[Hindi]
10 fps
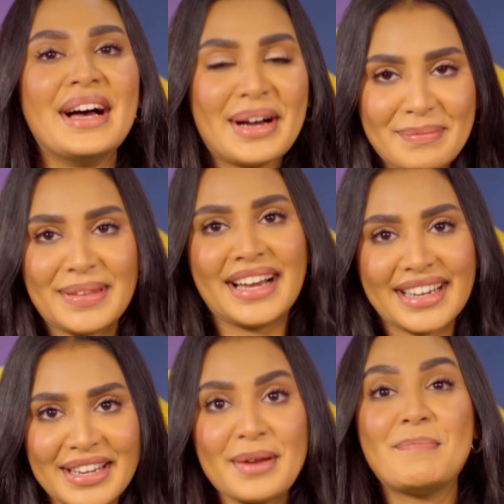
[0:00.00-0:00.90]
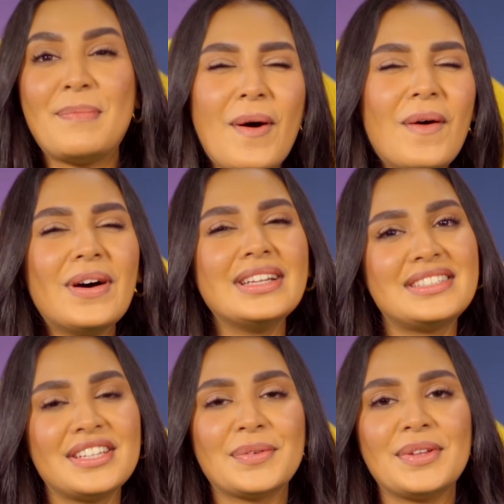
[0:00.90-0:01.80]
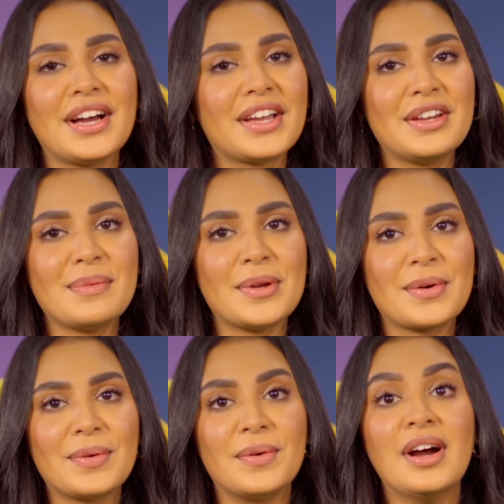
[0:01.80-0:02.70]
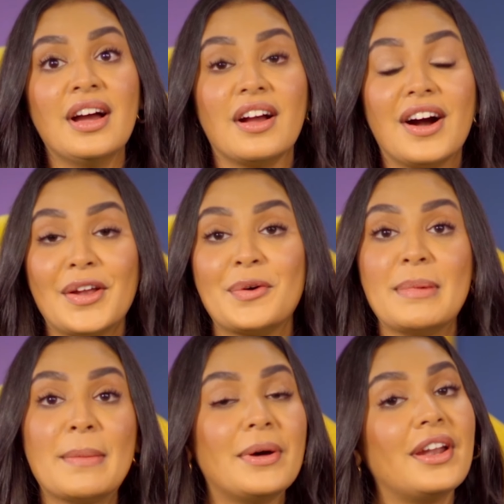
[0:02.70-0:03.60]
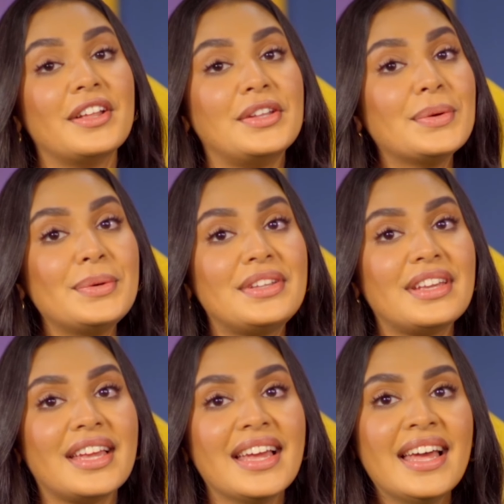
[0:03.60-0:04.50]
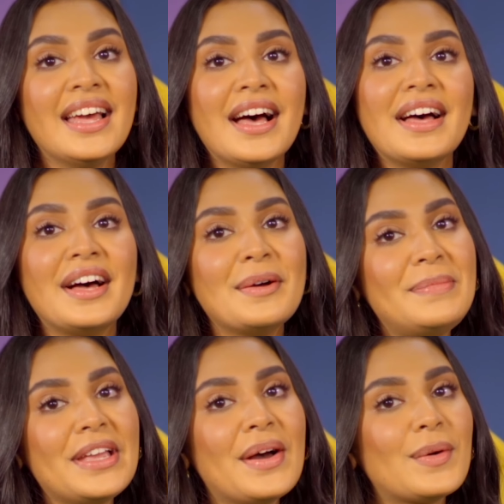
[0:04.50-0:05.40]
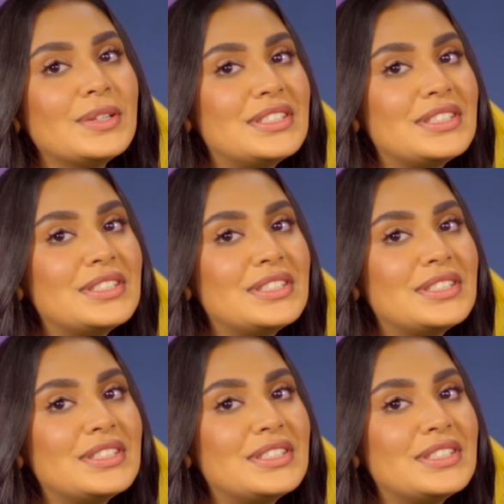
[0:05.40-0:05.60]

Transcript: अब्दिया ने बहुत से खुदा के नबियों को घरों में पना दी हुई थी अब्दिया उन